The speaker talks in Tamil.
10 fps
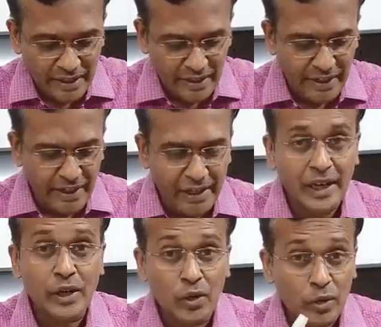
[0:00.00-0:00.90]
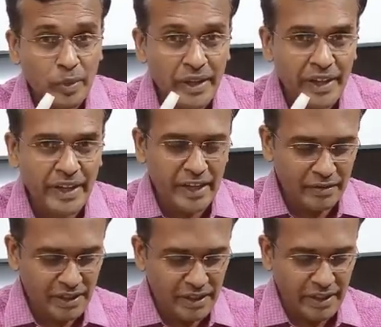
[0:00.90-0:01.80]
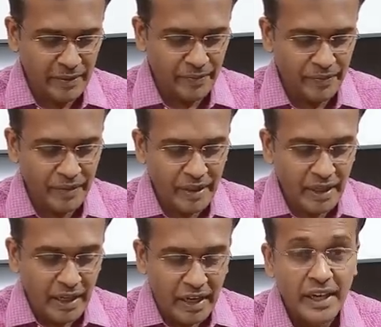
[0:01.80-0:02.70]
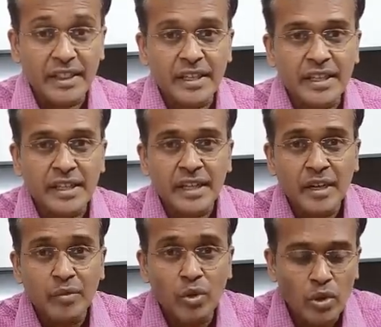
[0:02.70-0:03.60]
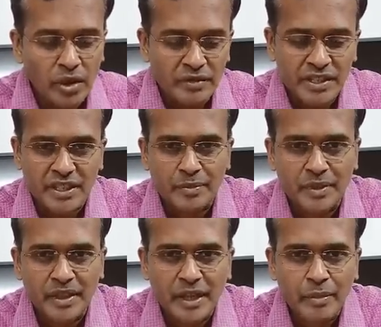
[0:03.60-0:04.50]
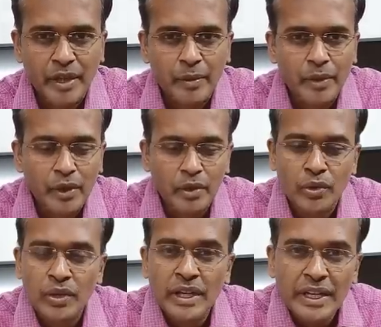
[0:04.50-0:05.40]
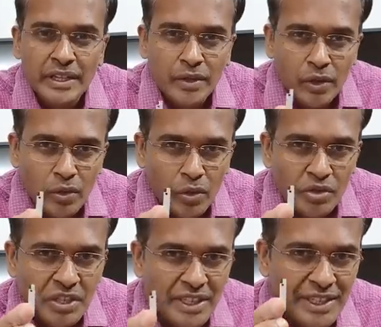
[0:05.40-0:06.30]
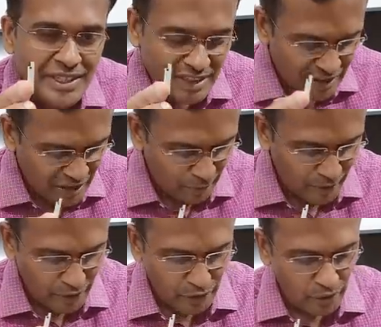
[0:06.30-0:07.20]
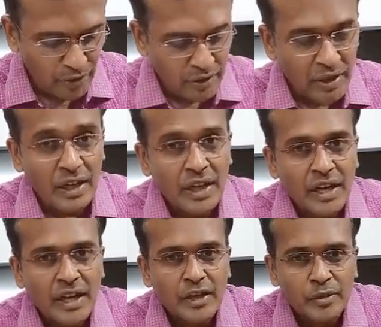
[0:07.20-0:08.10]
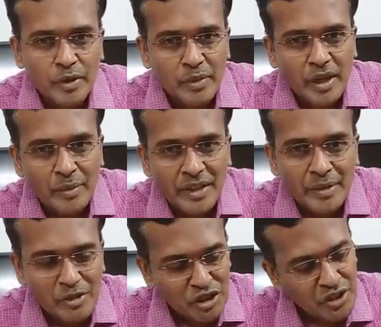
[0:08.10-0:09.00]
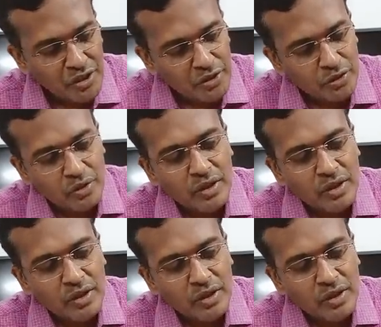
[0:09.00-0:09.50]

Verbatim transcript: நீடில் லோட் பண்ணி ரெடியாக வச்சுக்கிட்டேன் அடுத்து மூணாவது ஸ்டெப்பு நம்ம என்ன பண்ணணும் இந்த குளுக்கோஸ் டெஸ்ட் ஸ்ட்ரிப் எடுத்தோம் அது மட்டும் இல்லாமல் இந்த மிஷின் எடுத்தோம்